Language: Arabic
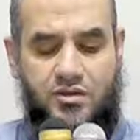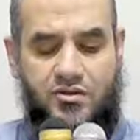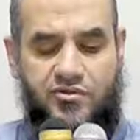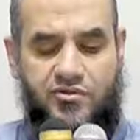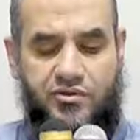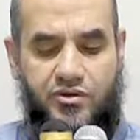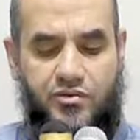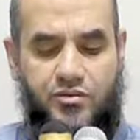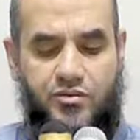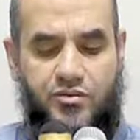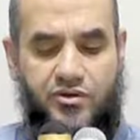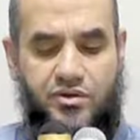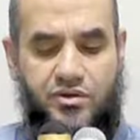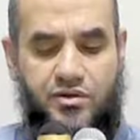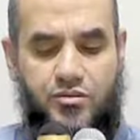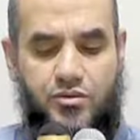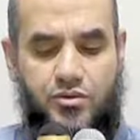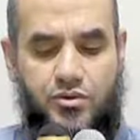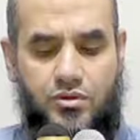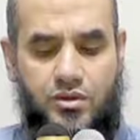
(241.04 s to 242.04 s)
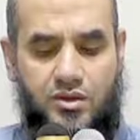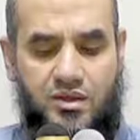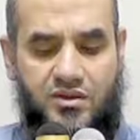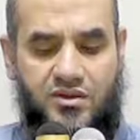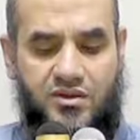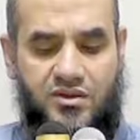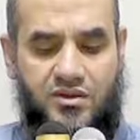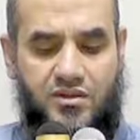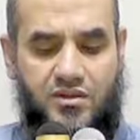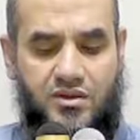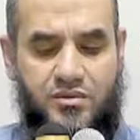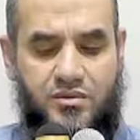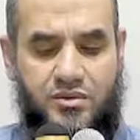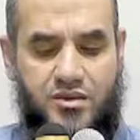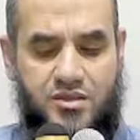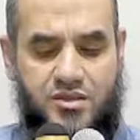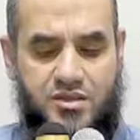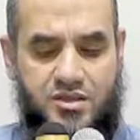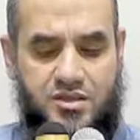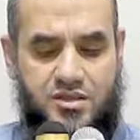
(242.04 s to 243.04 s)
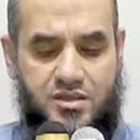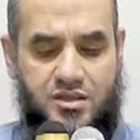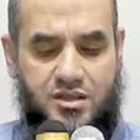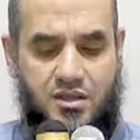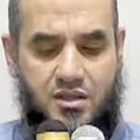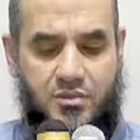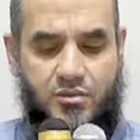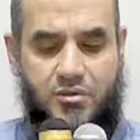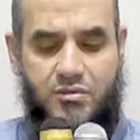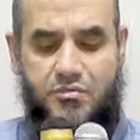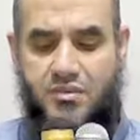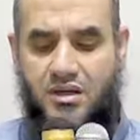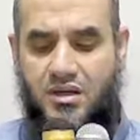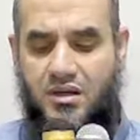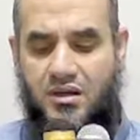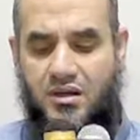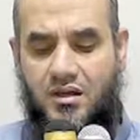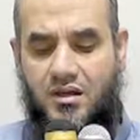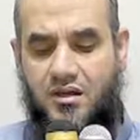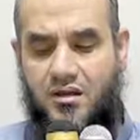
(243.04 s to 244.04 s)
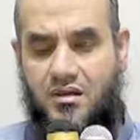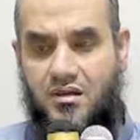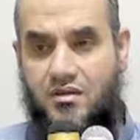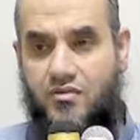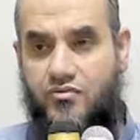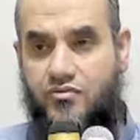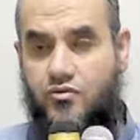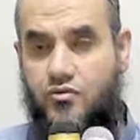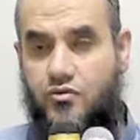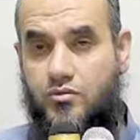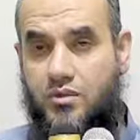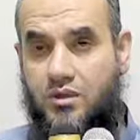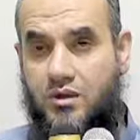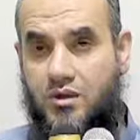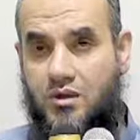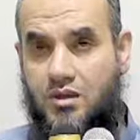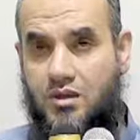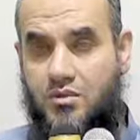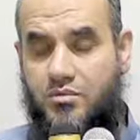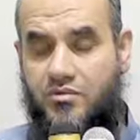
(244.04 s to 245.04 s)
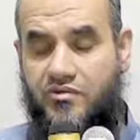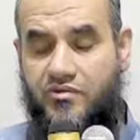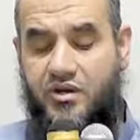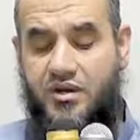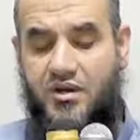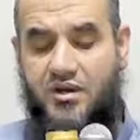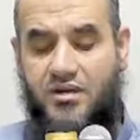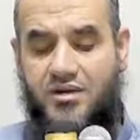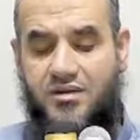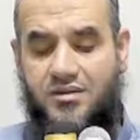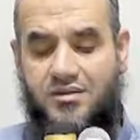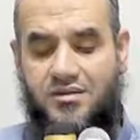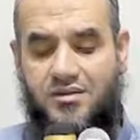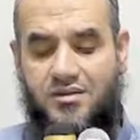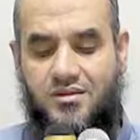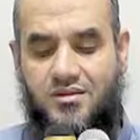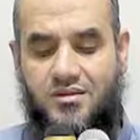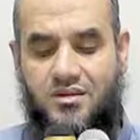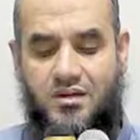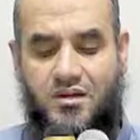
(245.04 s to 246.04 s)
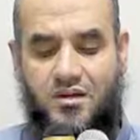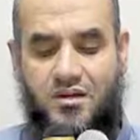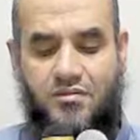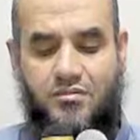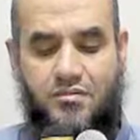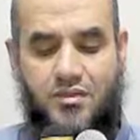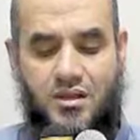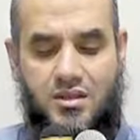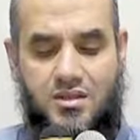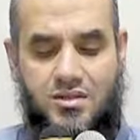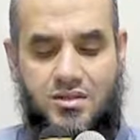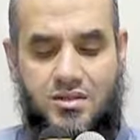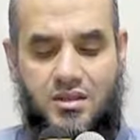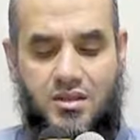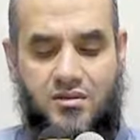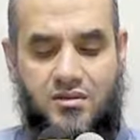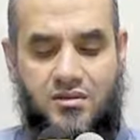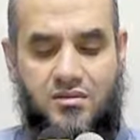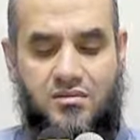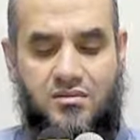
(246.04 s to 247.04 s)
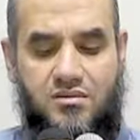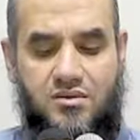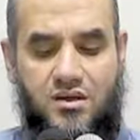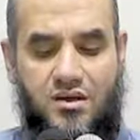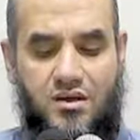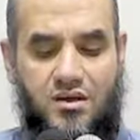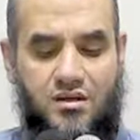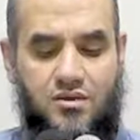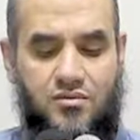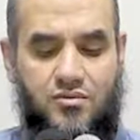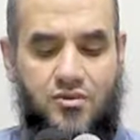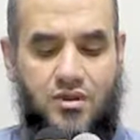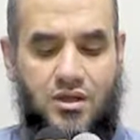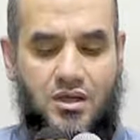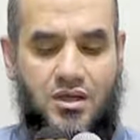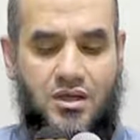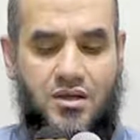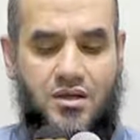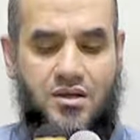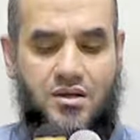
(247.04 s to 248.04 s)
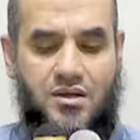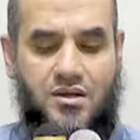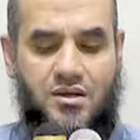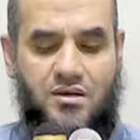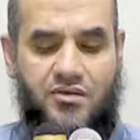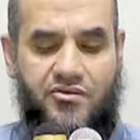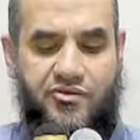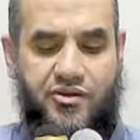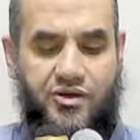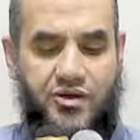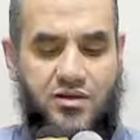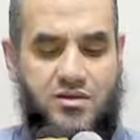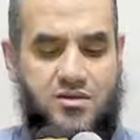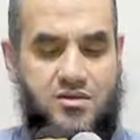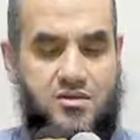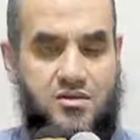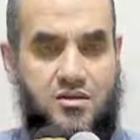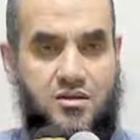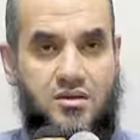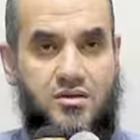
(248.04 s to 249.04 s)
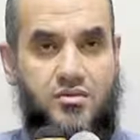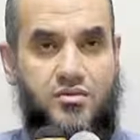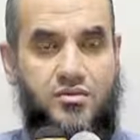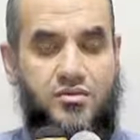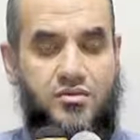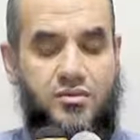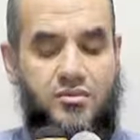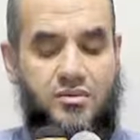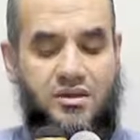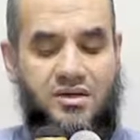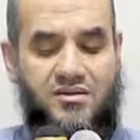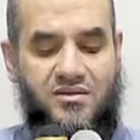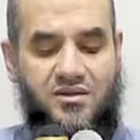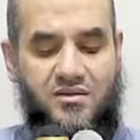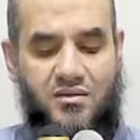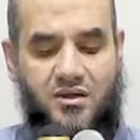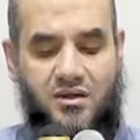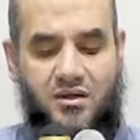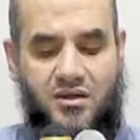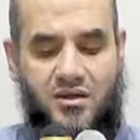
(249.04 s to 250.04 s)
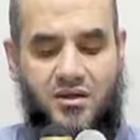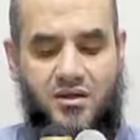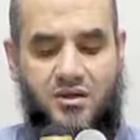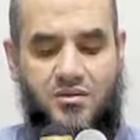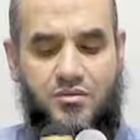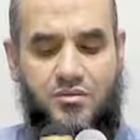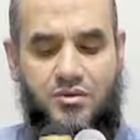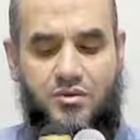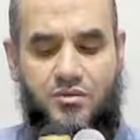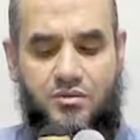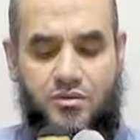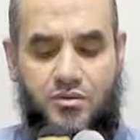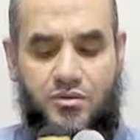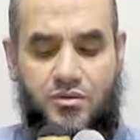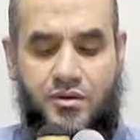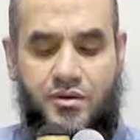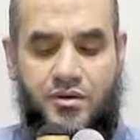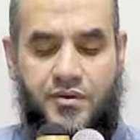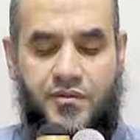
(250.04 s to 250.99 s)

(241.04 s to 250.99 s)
فيثيبه الثواب الجزيل ممن لا يخافه بالغيب فلا يرتدع عن معصية تعرض له فيصطاد ما تمكن منه